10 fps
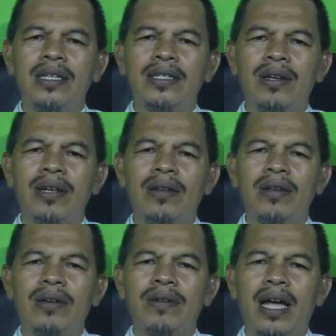
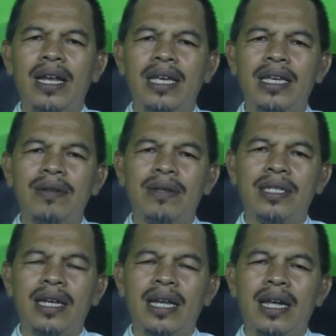sallallahu alaihi
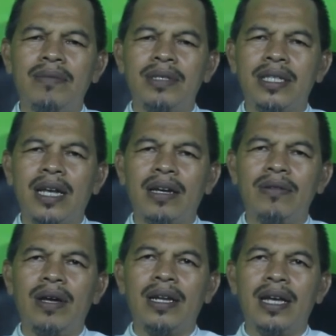wasallam serta
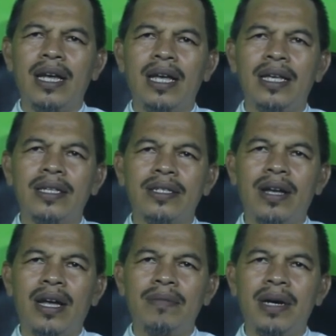keluarga,
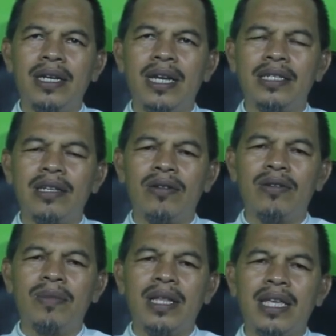sahabat dan
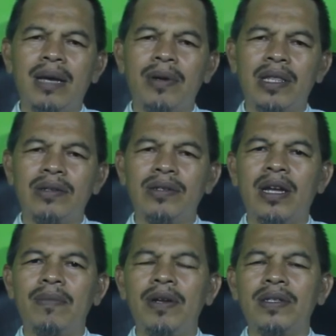seluruh umat yang mengikuti
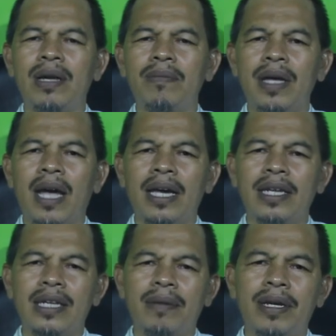sunnah beliau sampai
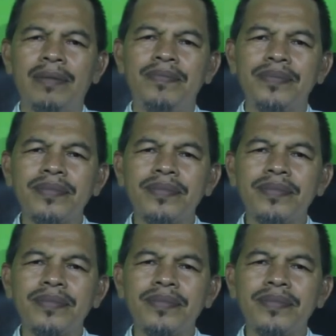akhir zaman.